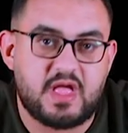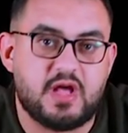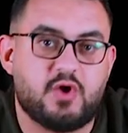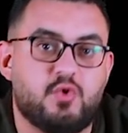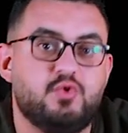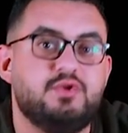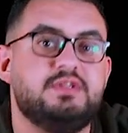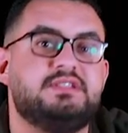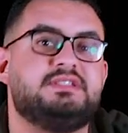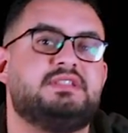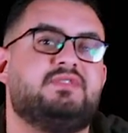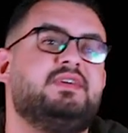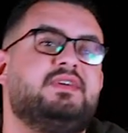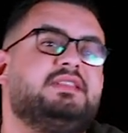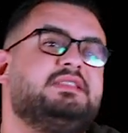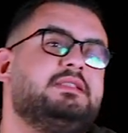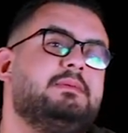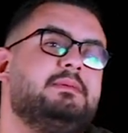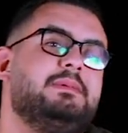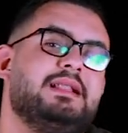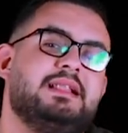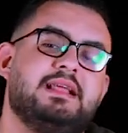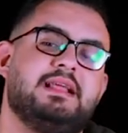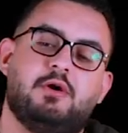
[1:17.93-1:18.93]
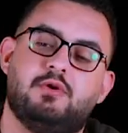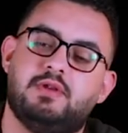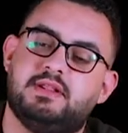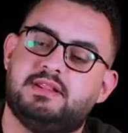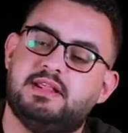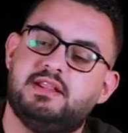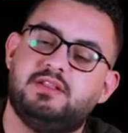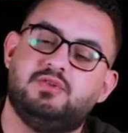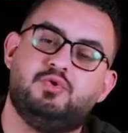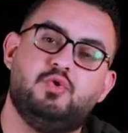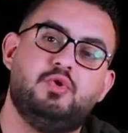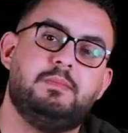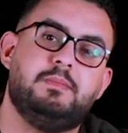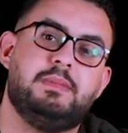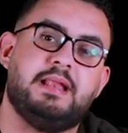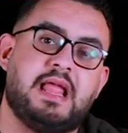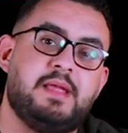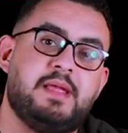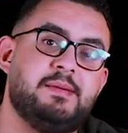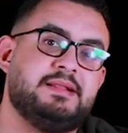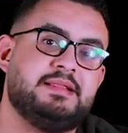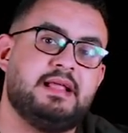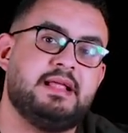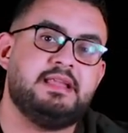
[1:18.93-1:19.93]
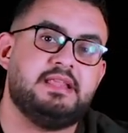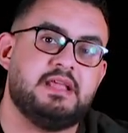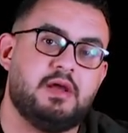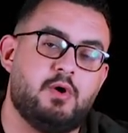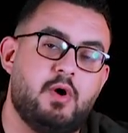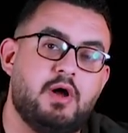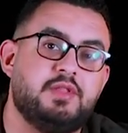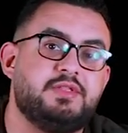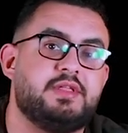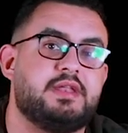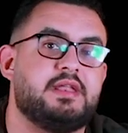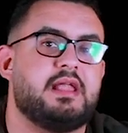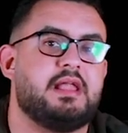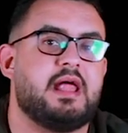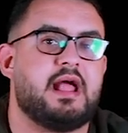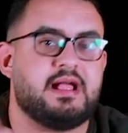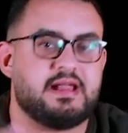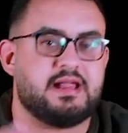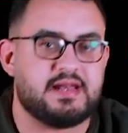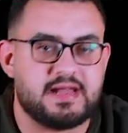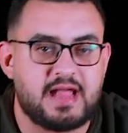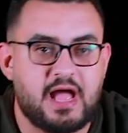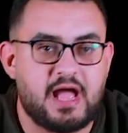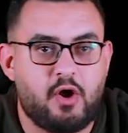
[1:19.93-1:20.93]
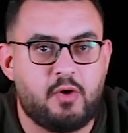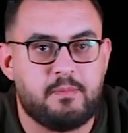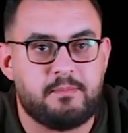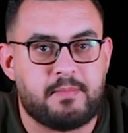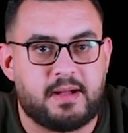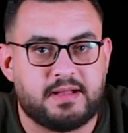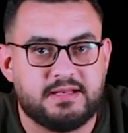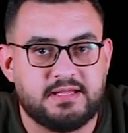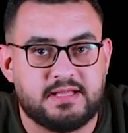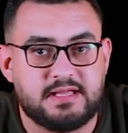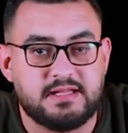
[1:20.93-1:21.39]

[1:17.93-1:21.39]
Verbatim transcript: اكون استفدت بالجولتين دول بلعيبه ثانيه واقدر ارجعهم بعد